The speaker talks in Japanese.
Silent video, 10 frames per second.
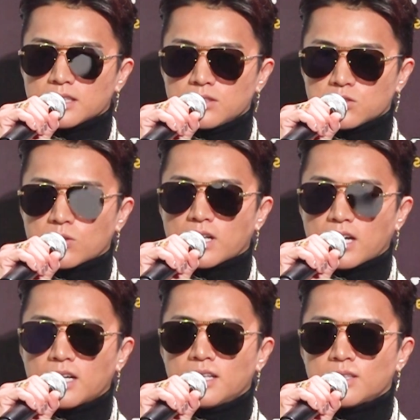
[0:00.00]
入場か
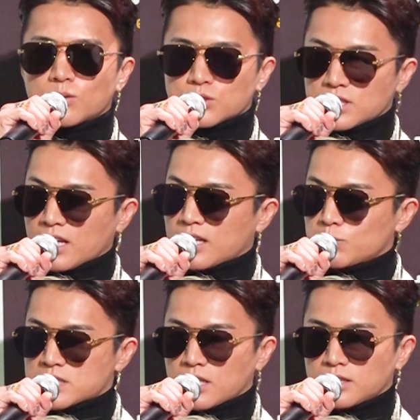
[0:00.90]
ら通して
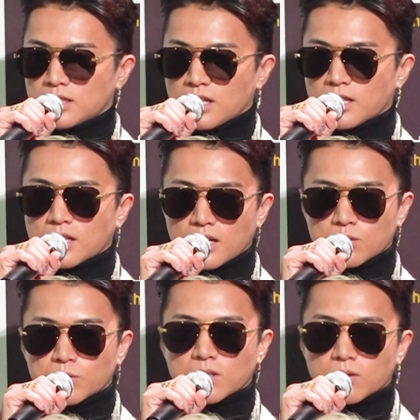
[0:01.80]
見せていけたらな
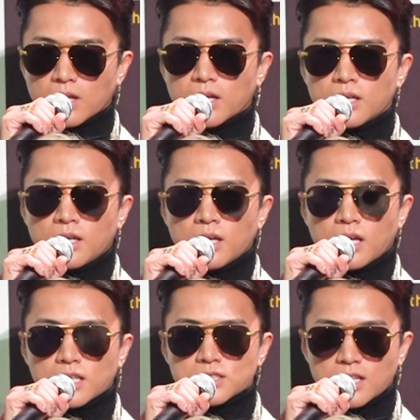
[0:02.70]
と思ってるんで、
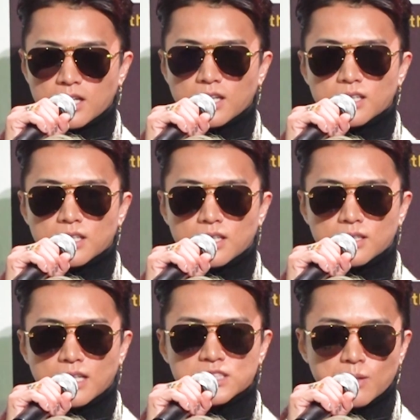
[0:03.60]
しっかり
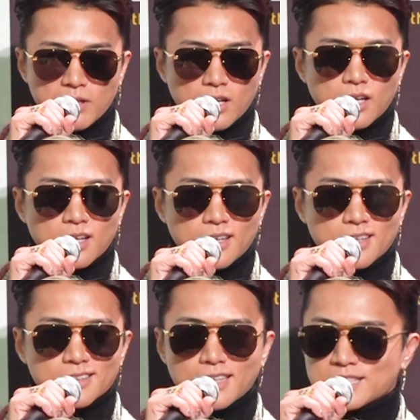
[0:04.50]
第1試合目から。
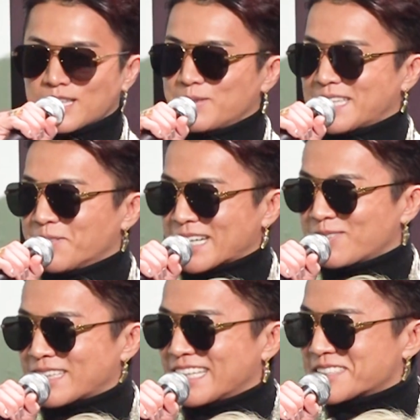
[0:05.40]
第1試合目ってまだ
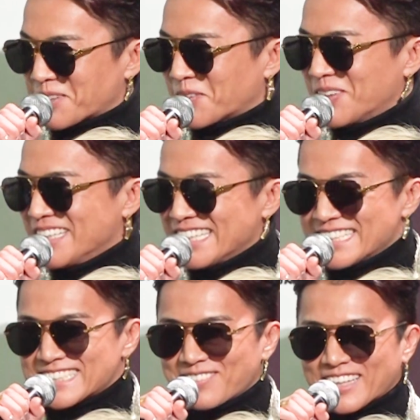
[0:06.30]
決まってないですけど、
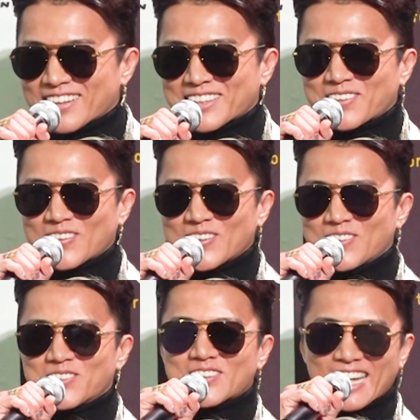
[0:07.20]
2試合目になるかと
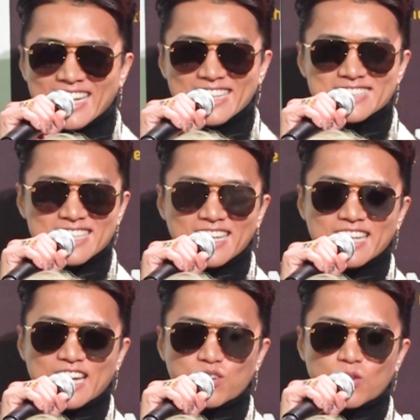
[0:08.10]
思うんで、しっか
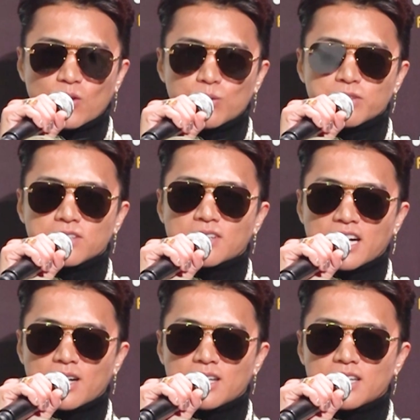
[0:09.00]
りオープニングか
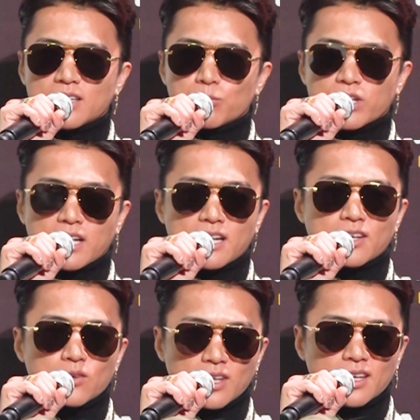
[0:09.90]
ら盛り上げら
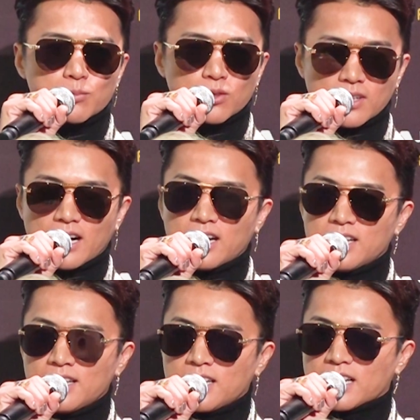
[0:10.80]
れるように僕が
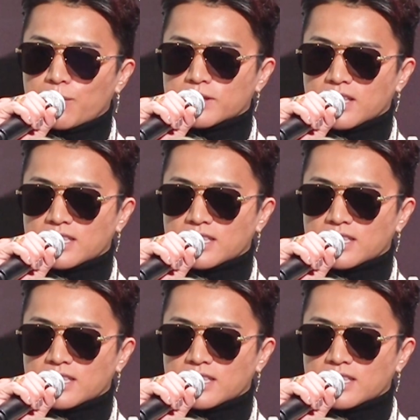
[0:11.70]
頑張っ